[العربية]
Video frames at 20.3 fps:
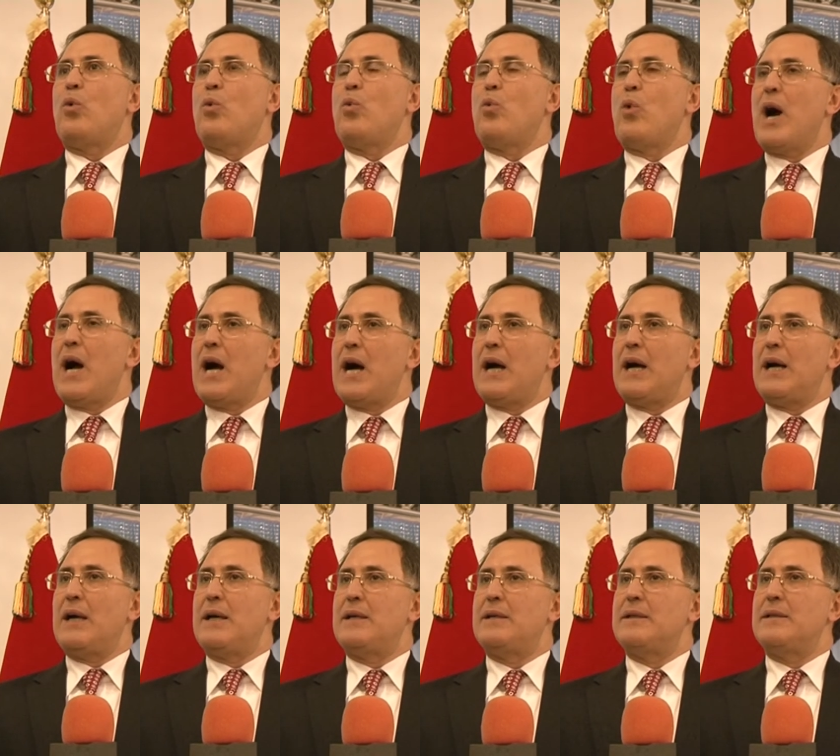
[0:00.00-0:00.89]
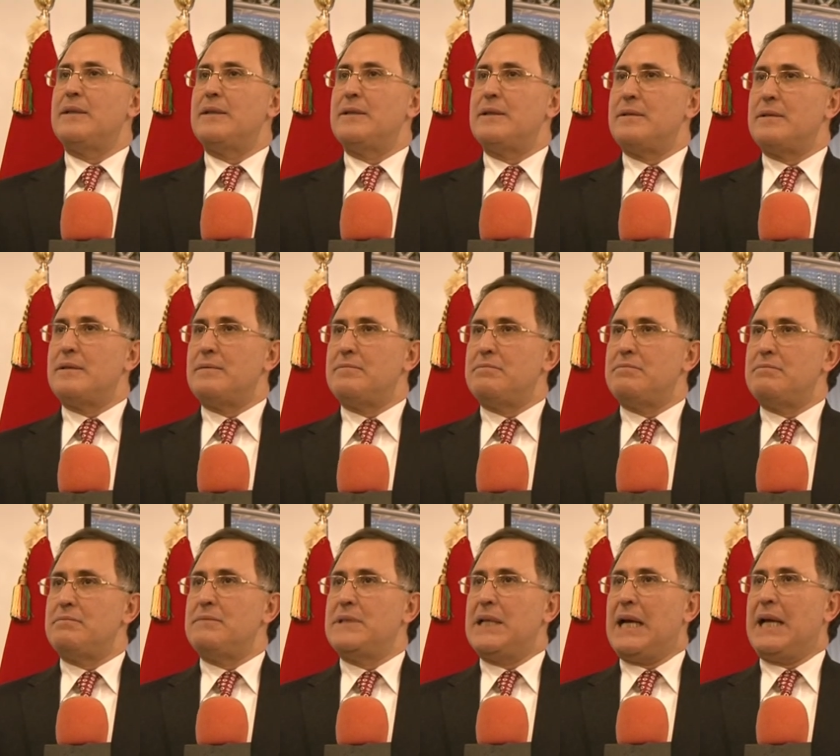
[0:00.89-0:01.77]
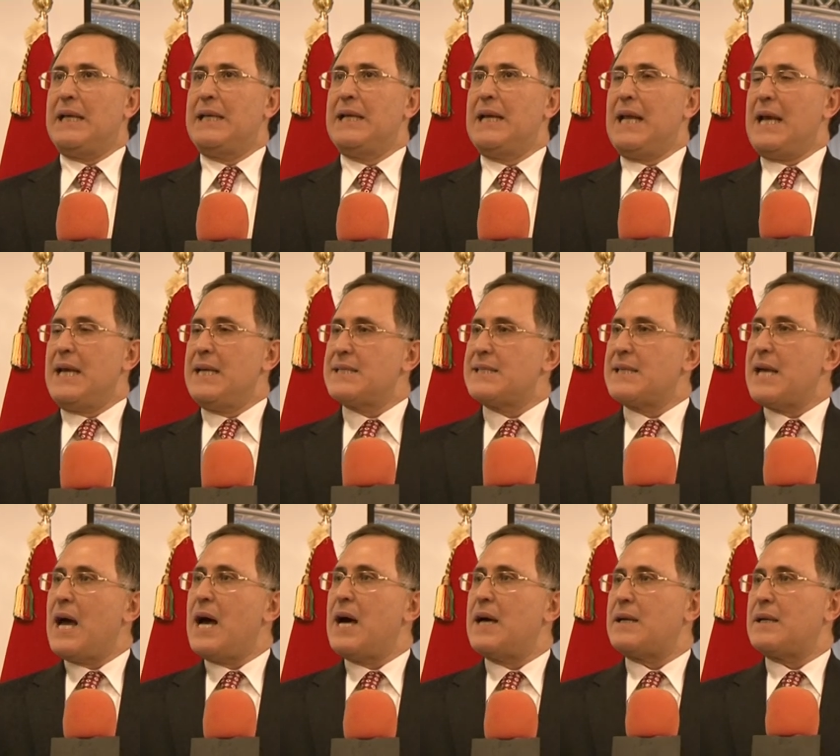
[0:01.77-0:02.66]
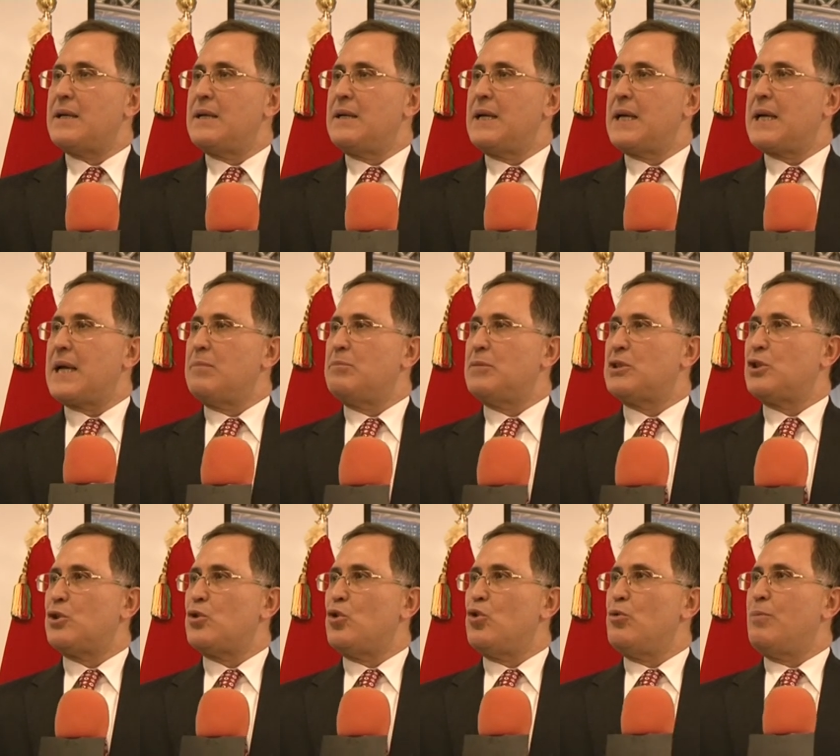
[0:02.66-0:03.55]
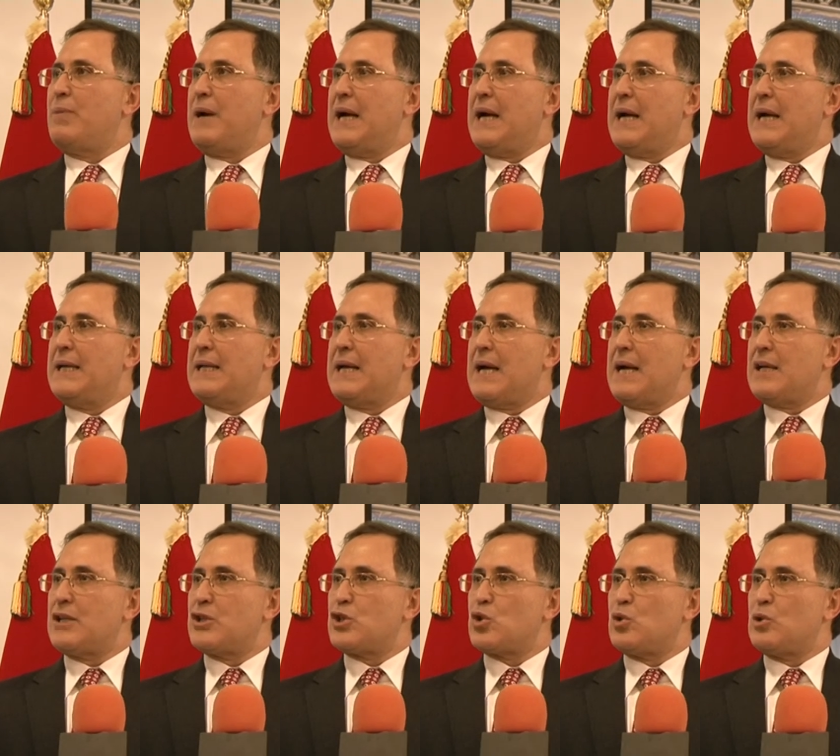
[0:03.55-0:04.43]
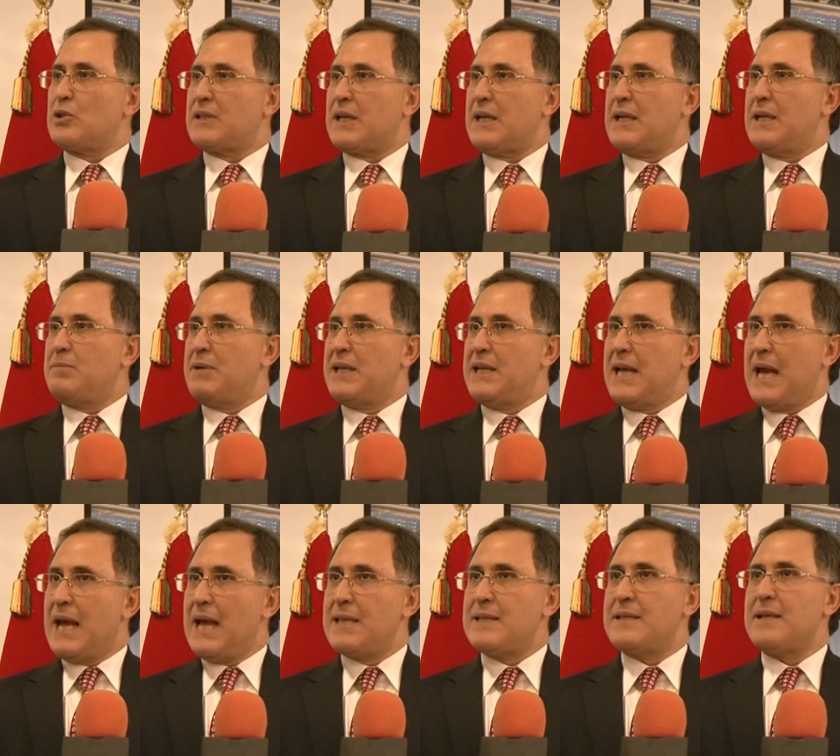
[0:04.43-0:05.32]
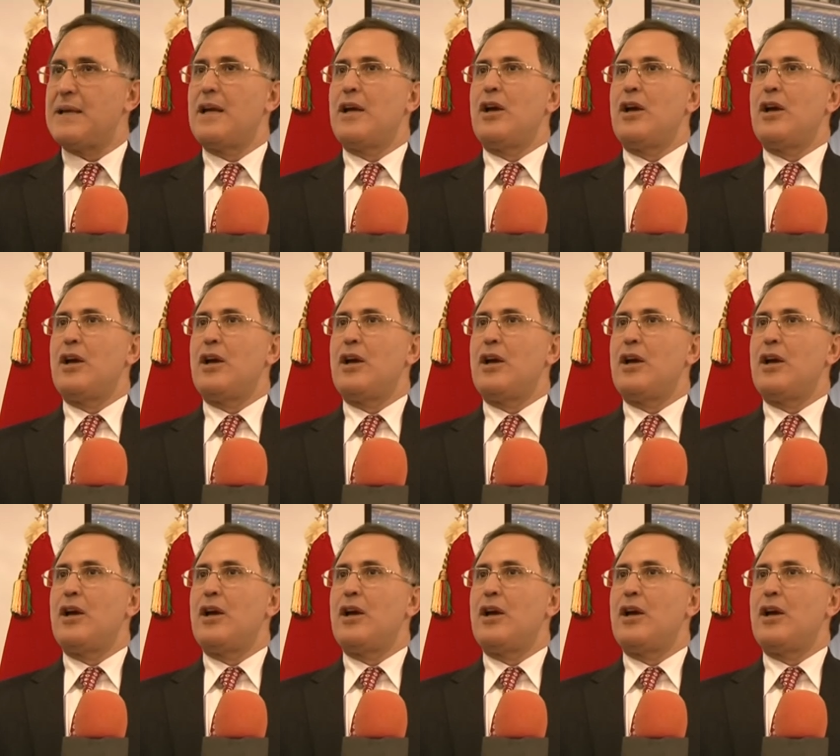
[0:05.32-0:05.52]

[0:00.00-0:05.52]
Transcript: و آه، يعني الحصار اللي كان مضروب على سلطان البلاد